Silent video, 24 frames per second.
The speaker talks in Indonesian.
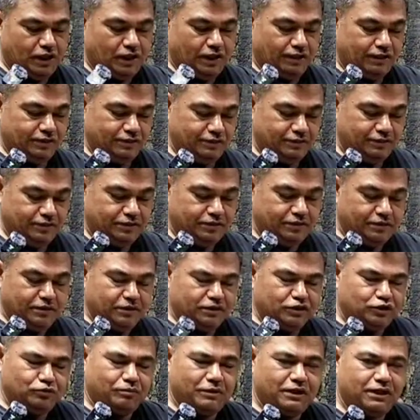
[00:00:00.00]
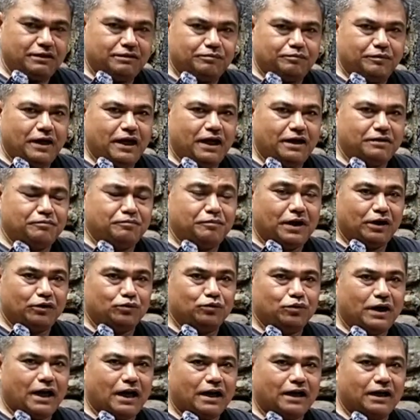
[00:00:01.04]
nah, cuman bahan
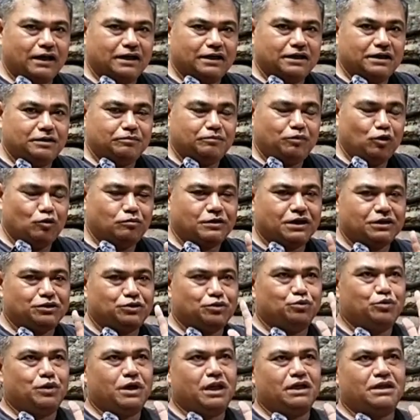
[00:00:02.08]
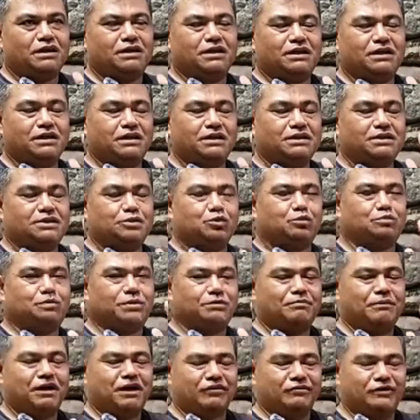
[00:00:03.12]
baku karak ini belum saya jual di
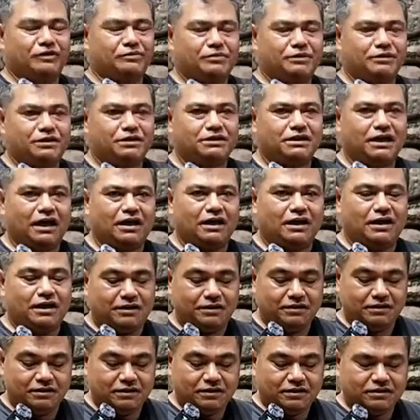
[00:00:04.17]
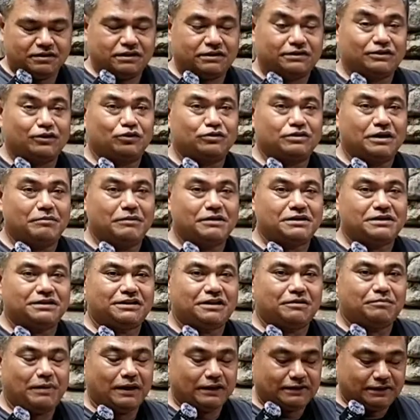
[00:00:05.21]
Supi Marifat Bisnis karena stok saya masih
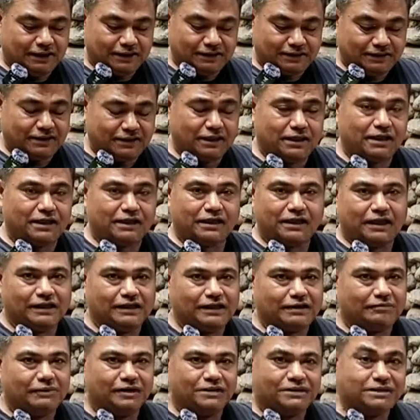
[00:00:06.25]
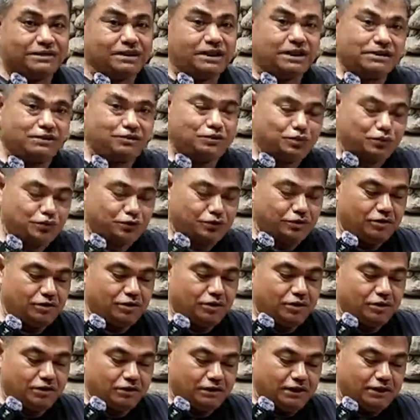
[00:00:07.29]
terbatas dan harganya masih naik turun
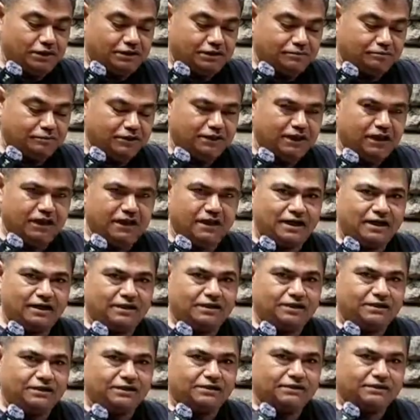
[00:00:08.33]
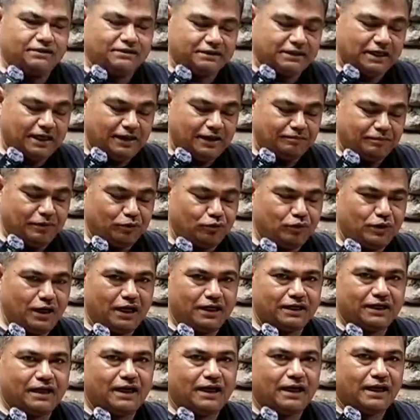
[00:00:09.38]
jadi sementara saya
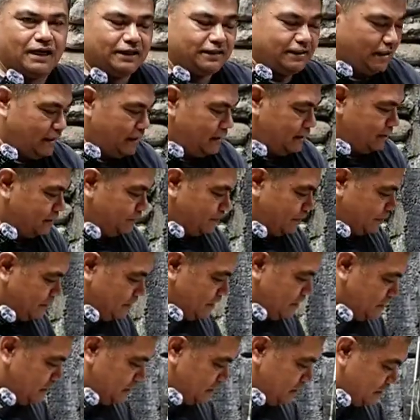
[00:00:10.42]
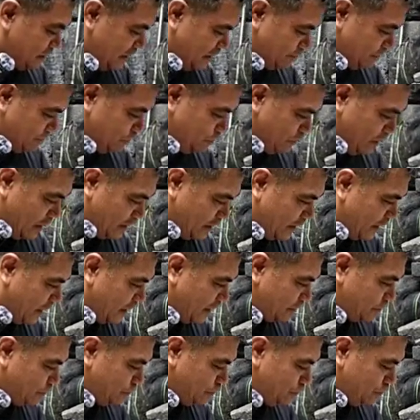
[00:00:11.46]
penggunaan karak adalah seperti ini cara penggunaan
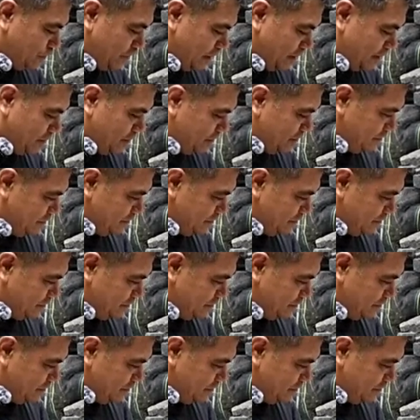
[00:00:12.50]
karak dulu ya